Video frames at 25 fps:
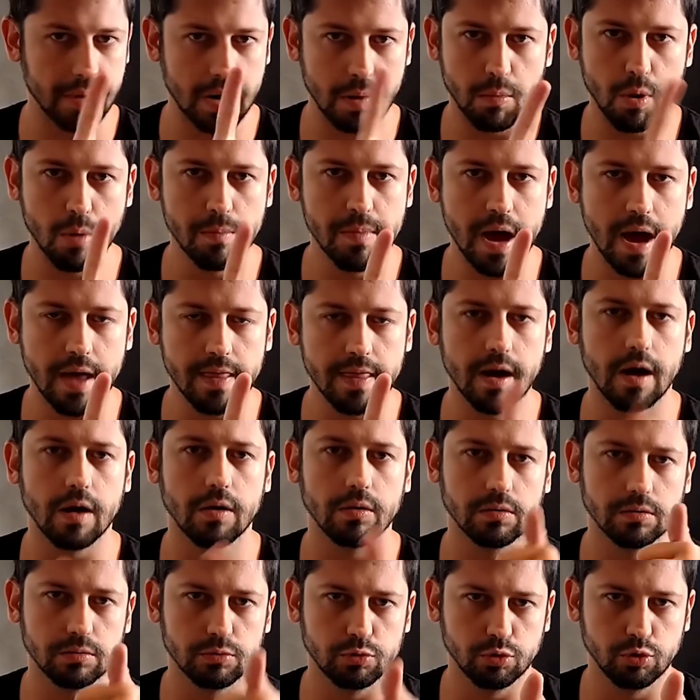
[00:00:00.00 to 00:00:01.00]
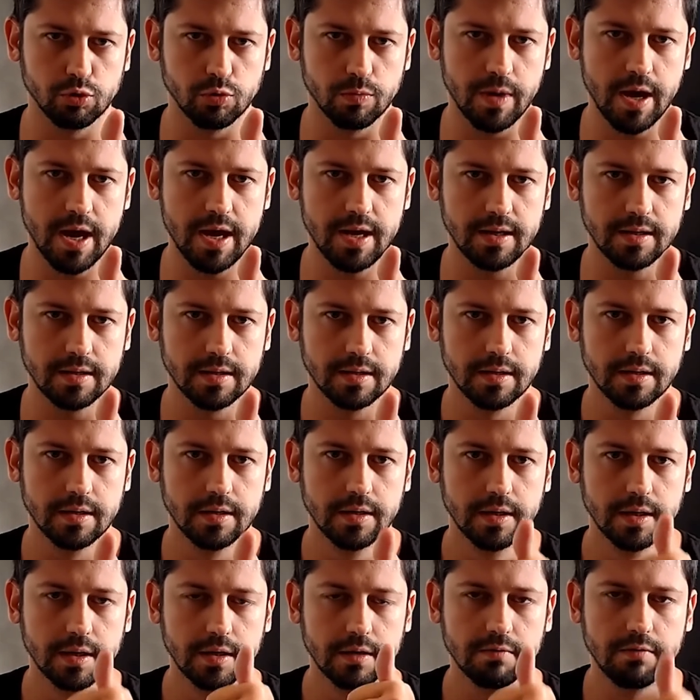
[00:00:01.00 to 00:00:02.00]
Não dá para bobear não, tudo
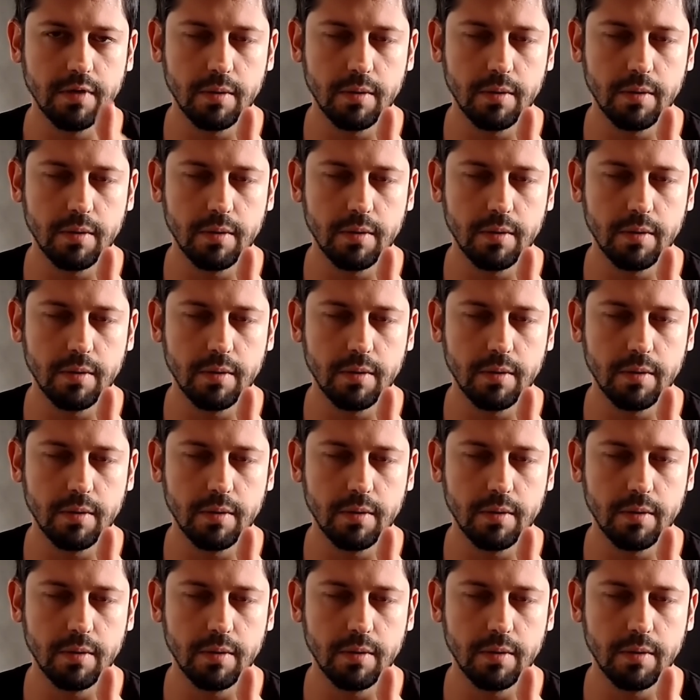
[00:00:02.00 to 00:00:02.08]
bem?